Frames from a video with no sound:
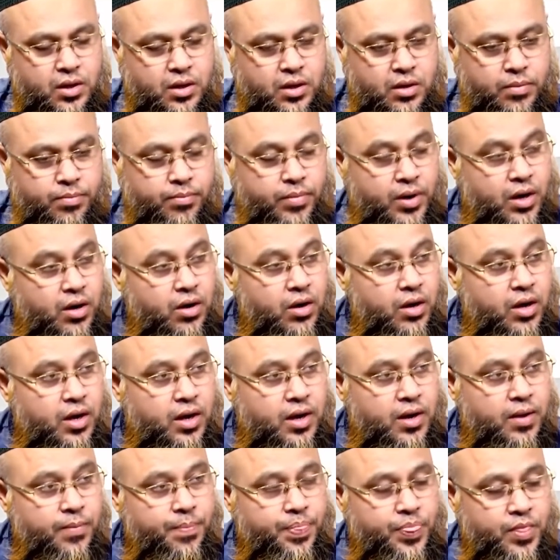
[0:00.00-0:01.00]
বারাকা
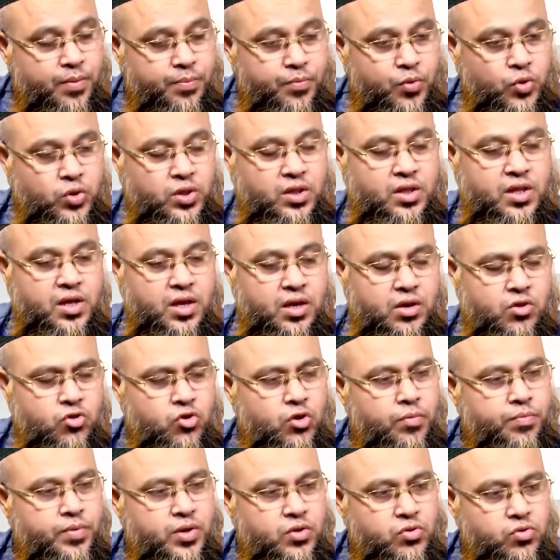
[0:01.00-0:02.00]
প্রতিদান সব
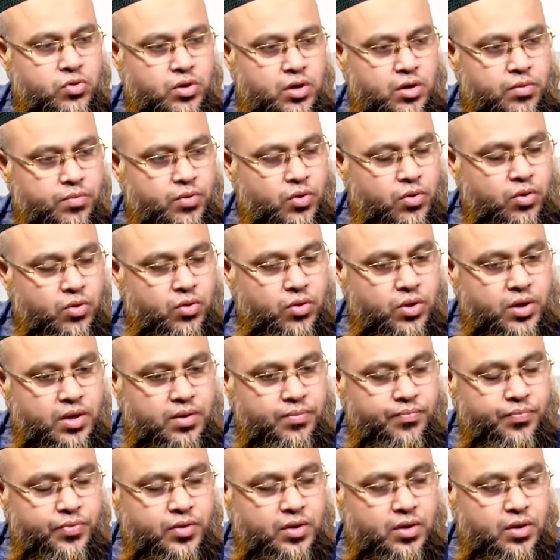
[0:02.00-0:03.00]
কিছু নির্ভর করে
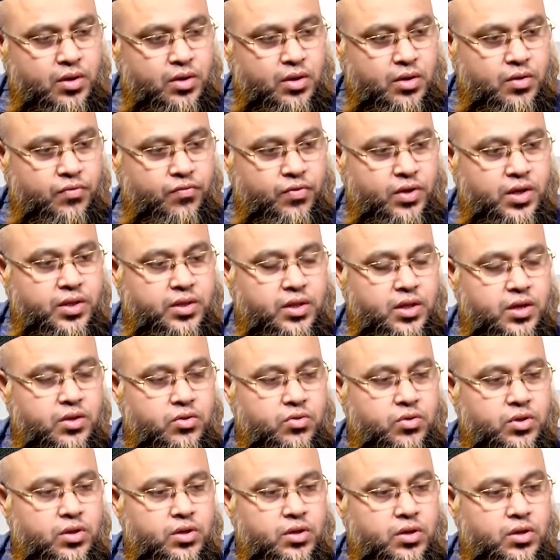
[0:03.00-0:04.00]
ফলে তিনি
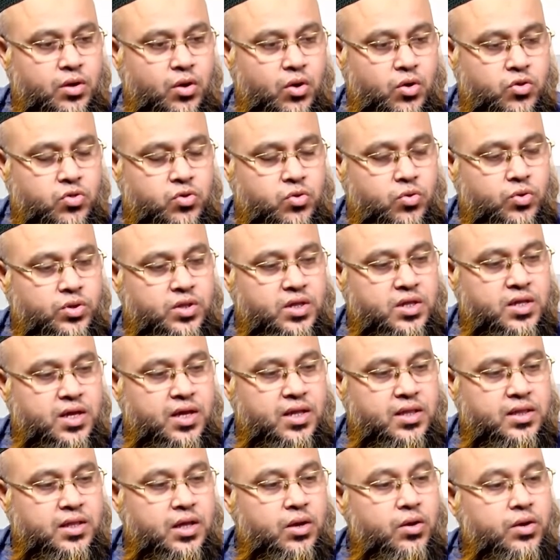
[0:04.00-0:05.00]
যদি হজ করতে যান
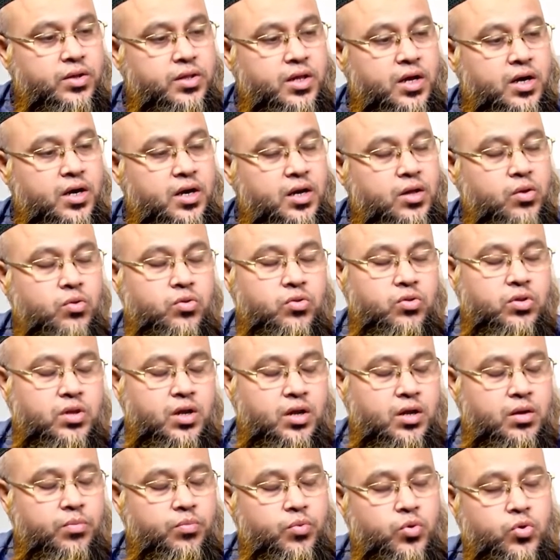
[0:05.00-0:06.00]
তাহলে তার
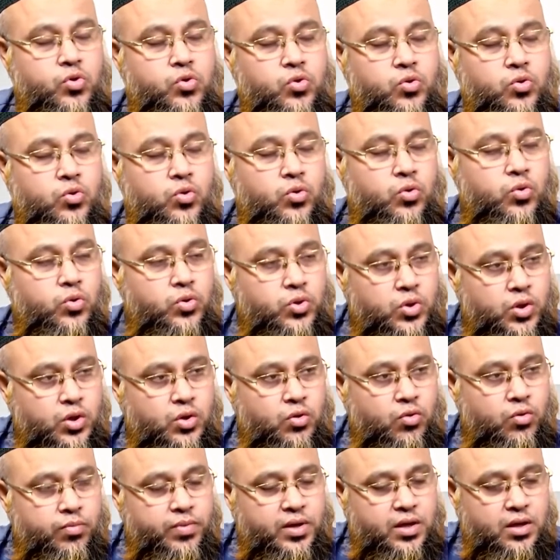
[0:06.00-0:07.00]
নিয়তটাকে পরিশুদ্ধ করতেই
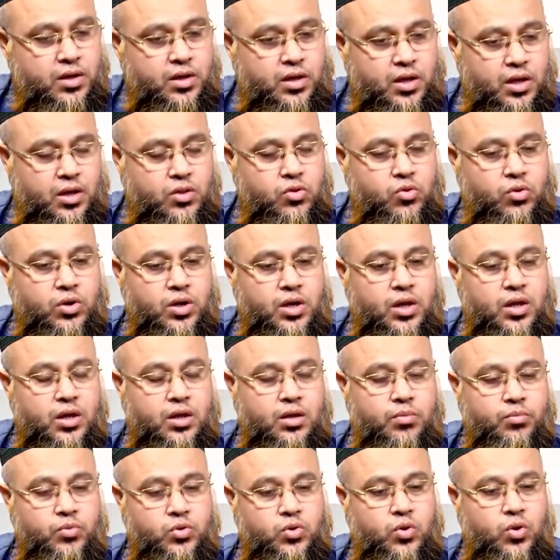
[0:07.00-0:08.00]
হবে এই জন্যেই
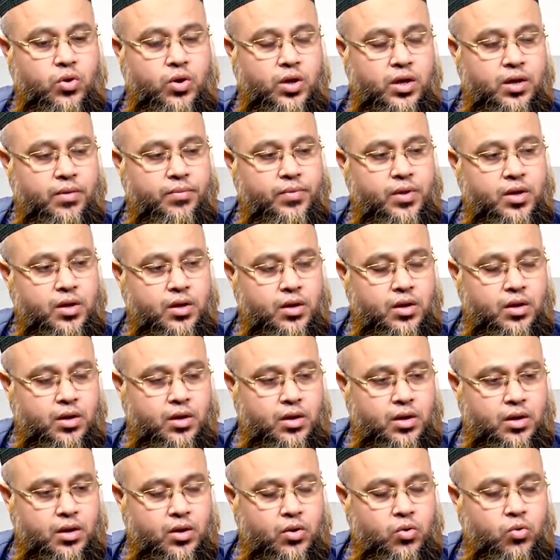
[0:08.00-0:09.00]
বোধ হয়
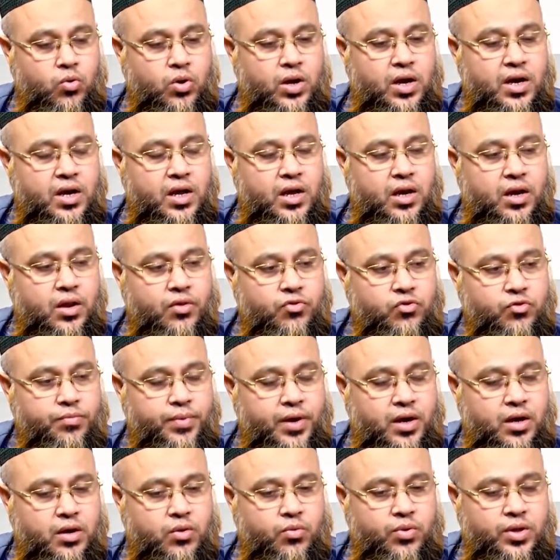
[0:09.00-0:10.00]
কোরআনে আল্লাহ
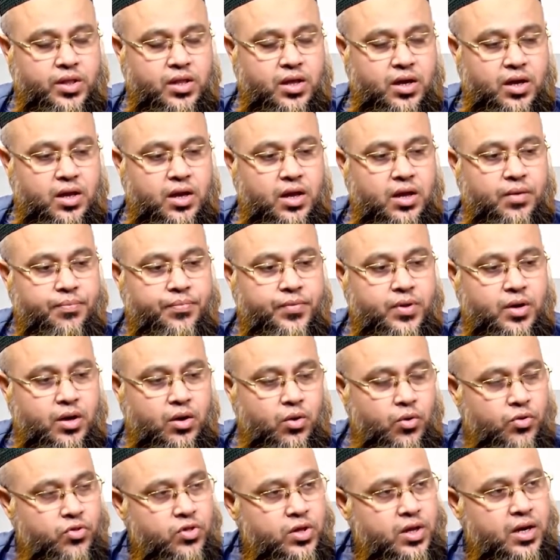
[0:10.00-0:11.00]
সুবহানু তালা
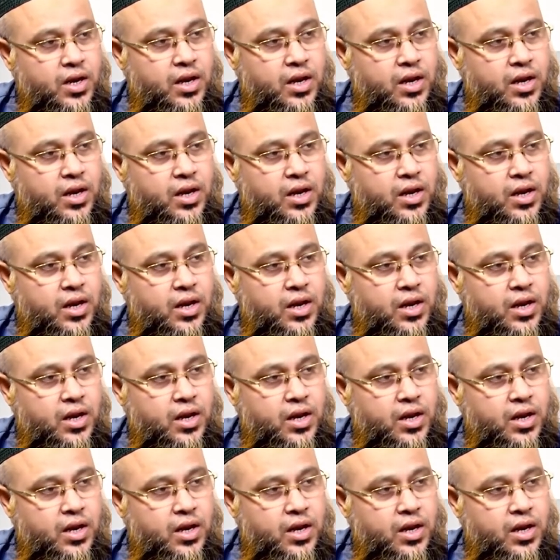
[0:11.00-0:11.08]
হজের